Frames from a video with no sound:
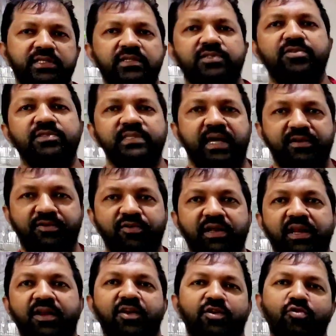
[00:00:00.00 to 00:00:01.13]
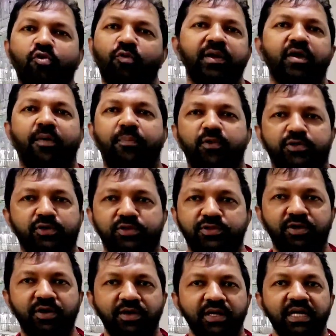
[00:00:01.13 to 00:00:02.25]
বৈশিষ্ট্য সানকোনেরের খুবই অপছন্দ
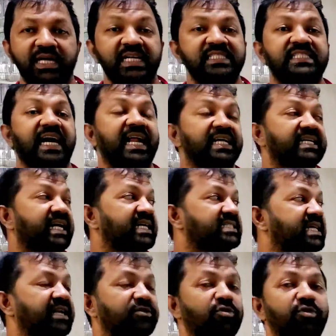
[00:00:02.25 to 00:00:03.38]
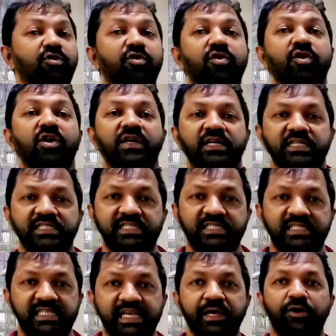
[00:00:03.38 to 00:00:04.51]
যারা যারা সানকোনোর
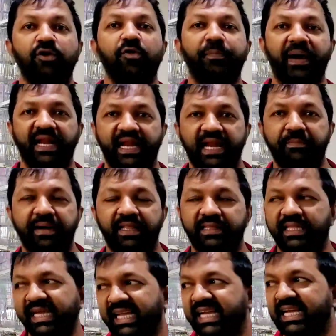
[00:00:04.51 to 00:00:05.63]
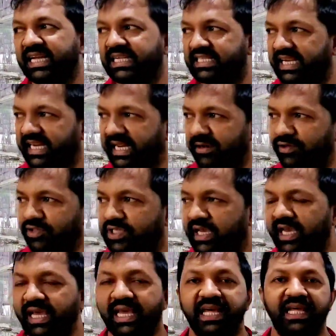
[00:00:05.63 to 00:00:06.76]
সেও পারে না পালতে সেটা হচ্ছে
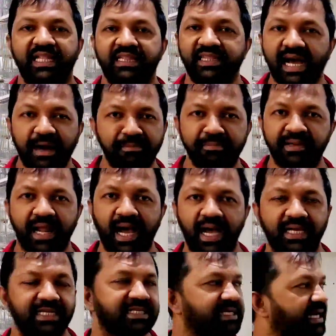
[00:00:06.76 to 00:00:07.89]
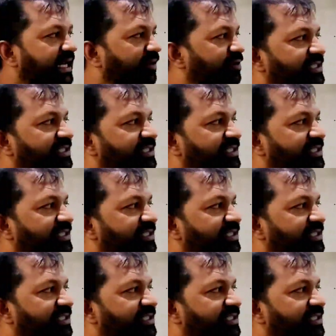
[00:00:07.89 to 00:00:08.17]
দাম না সেটা